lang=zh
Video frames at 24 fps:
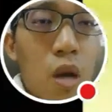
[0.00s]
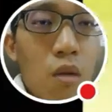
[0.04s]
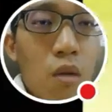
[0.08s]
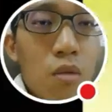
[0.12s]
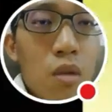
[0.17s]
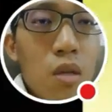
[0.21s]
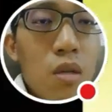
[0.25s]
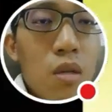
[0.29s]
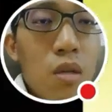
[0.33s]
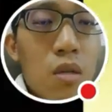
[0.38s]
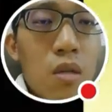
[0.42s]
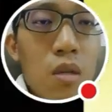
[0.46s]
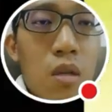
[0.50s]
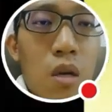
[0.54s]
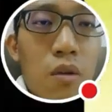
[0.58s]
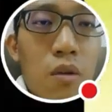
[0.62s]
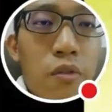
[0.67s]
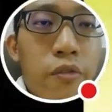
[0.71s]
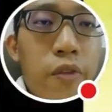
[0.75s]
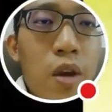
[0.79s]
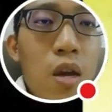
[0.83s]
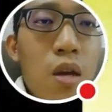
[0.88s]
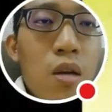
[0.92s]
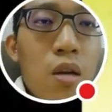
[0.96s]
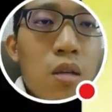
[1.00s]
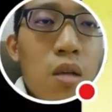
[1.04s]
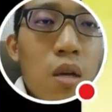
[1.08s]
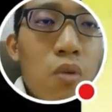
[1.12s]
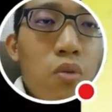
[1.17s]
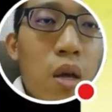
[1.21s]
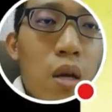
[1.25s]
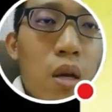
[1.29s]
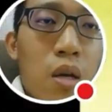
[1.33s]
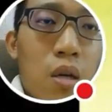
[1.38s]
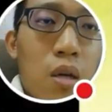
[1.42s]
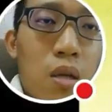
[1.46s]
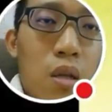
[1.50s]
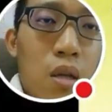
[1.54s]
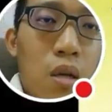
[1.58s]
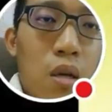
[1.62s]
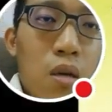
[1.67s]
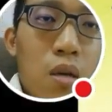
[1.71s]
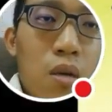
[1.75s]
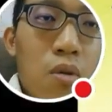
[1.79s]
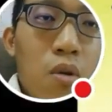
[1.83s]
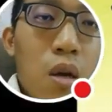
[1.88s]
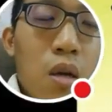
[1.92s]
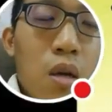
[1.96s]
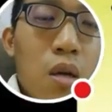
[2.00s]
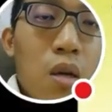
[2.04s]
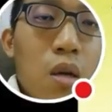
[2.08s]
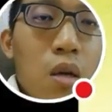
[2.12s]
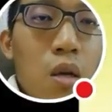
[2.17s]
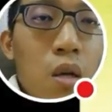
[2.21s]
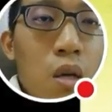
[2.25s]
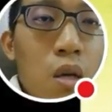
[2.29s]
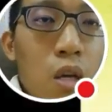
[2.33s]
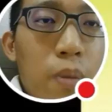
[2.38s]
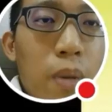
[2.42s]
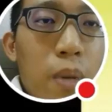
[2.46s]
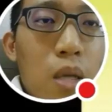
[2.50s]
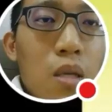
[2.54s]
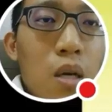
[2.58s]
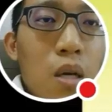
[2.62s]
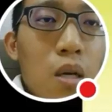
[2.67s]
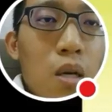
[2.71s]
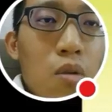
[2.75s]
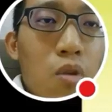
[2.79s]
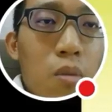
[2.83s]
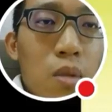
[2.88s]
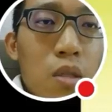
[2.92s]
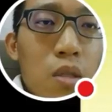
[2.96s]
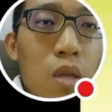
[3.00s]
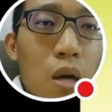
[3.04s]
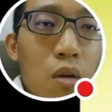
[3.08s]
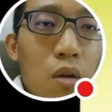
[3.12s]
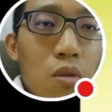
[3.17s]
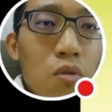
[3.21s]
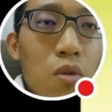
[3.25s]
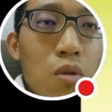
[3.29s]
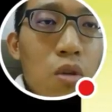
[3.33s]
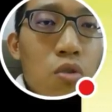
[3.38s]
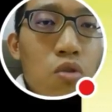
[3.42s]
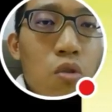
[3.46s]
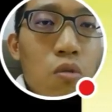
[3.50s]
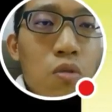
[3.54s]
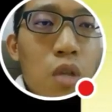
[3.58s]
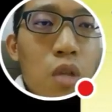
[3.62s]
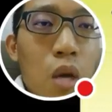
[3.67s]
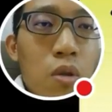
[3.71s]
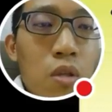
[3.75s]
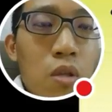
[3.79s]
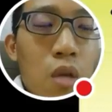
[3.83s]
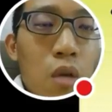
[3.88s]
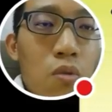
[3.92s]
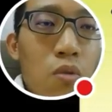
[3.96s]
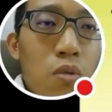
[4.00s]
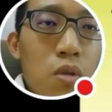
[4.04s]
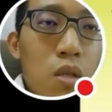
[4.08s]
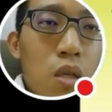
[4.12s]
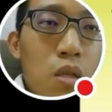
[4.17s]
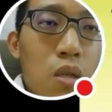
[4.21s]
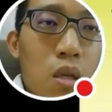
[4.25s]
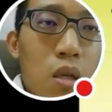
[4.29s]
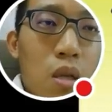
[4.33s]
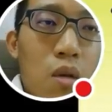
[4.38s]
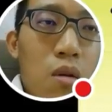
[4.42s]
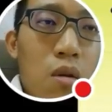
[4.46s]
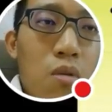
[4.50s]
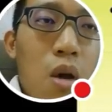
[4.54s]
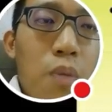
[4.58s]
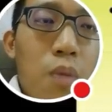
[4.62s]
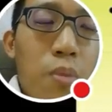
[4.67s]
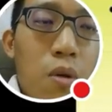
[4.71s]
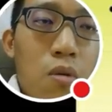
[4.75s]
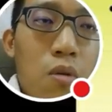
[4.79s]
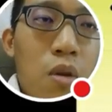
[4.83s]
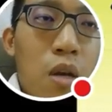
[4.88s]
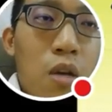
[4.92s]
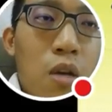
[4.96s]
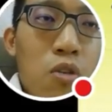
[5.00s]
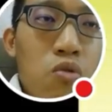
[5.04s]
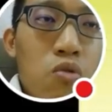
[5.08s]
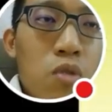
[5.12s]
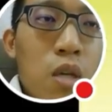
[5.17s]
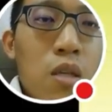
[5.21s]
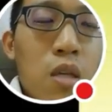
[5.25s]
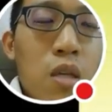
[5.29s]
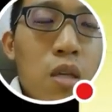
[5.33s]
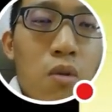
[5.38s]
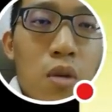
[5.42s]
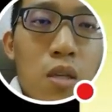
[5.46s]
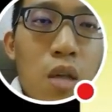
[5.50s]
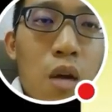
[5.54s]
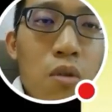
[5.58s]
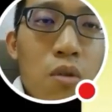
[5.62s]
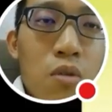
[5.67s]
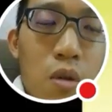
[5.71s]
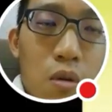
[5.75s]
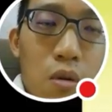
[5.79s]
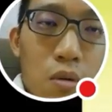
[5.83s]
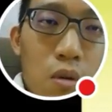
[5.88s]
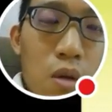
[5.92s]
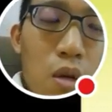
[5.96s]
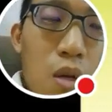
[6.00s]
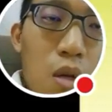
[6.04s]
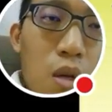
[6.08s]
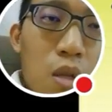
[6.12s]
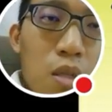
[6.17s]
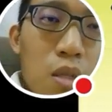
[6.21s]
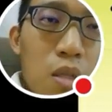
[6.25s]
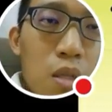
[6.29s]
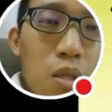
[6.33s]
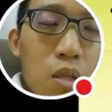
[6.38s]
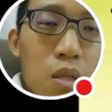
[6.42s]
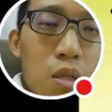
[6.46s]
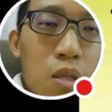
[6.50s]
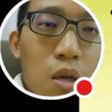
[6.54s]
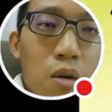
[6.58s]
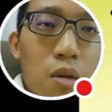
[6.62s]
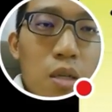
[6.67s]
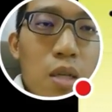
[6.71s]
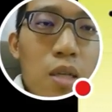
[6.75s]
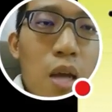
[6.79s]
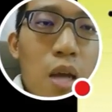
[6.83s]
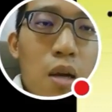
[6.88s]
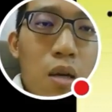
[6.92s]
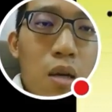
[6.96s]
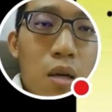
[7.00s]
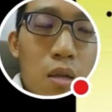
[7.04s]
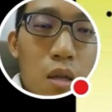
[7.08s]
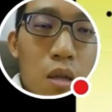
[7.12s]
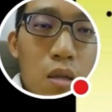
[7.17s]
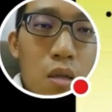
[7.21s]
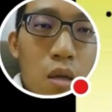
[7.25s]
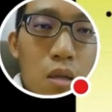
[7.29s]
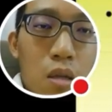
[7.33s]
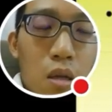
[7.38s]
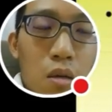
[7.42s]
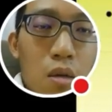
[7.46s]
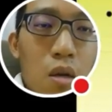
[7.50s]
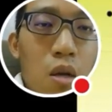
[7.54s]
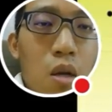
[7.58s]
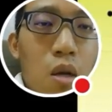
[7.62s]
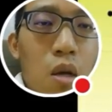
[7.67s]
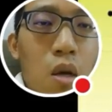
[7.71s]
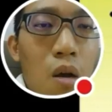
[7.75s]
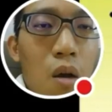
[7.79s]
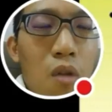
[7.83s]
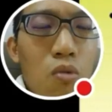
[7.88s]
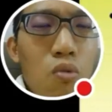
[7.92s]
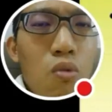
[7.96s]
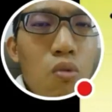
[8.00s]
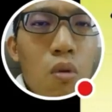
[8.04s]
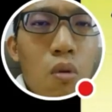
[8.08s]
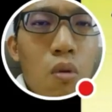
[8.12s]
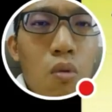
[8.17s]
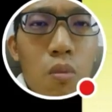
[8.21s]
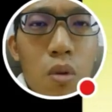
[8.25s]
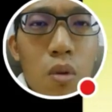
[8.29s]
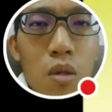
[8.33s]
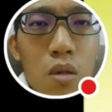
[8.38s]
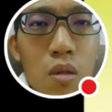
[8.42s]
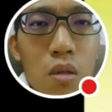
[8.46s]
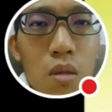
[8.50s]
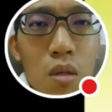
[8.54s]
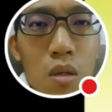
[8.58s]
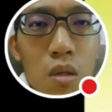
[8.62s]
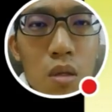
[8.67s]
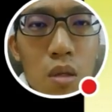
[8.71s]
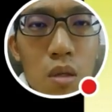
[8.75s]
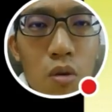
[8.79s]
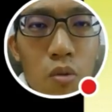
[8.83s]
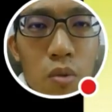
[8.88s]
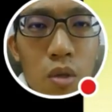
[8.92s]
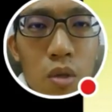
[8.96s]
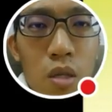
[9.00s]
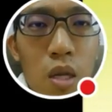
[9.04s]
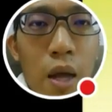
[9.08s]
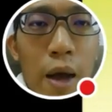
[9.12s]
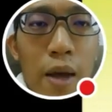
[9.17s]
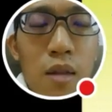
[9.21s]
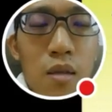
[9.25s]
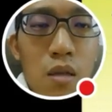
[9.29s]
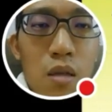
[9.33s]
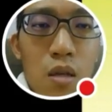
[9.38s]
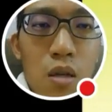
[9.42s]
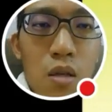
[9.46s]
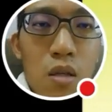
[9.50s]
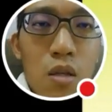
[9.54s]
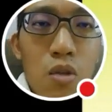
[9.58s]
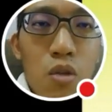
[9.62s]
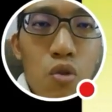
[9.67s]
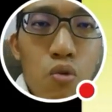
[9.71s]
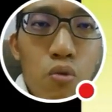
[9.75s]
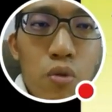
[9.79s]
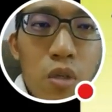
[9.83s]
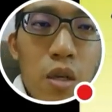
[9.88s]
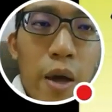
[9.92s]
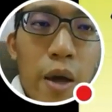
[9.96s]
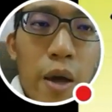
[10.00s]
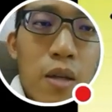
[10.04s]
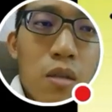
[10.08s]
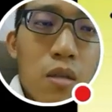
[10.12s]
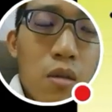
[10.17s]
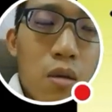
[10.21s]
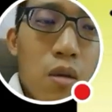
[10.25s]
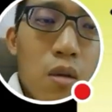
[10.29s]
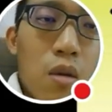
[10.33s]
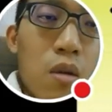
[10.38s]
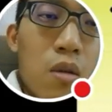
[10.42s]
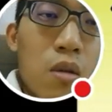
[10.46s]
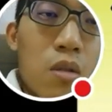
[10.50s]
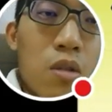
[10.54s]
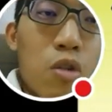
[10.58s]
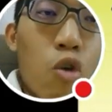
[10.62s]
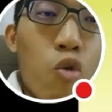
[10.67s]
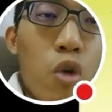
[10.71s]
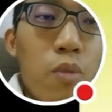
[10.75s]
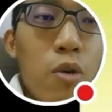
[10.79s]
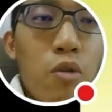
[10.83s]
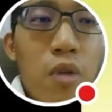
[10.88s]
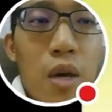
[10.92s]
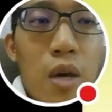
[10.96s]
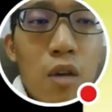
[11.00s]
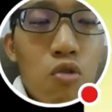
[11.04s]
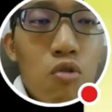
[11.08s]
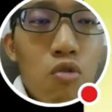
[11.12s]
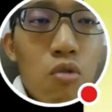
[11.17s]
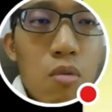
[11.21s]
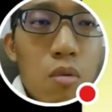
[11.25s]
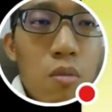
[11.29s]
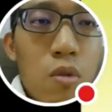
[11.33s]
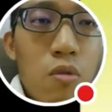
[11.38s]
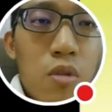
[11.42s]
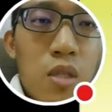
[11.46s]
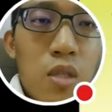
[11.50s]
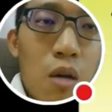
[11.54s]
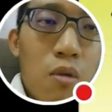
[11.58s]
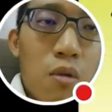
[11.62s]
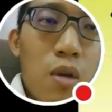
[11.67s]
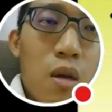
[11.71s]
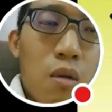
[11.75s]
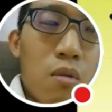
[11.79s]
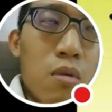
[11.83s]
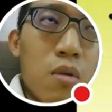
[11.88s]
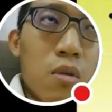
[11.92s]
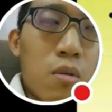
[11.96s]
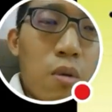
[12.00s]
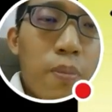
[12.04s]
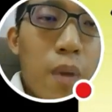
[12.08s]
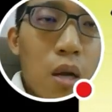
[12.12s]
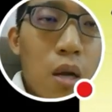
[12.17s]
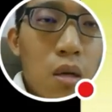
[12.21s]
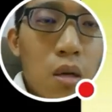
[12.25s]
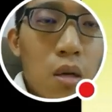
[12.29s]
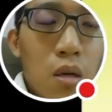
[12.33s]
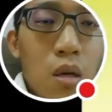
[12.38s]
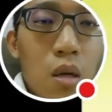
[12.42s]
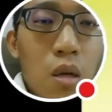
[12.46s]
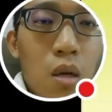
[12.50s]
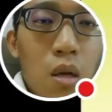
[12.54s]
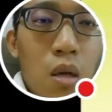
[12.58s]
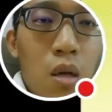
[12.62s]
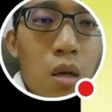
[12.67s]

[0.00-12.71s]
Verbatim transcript: 好，第四呢，非生物也可拟人化。一般上呢，我们常对周遭的生物进行拟人化，比如耶稣在向我招手，小鸟在唱歌等等等。OK，如果我们我们现在孩子呢是都市孩子，周围没有耶稣，没有小鸟怎么办呢？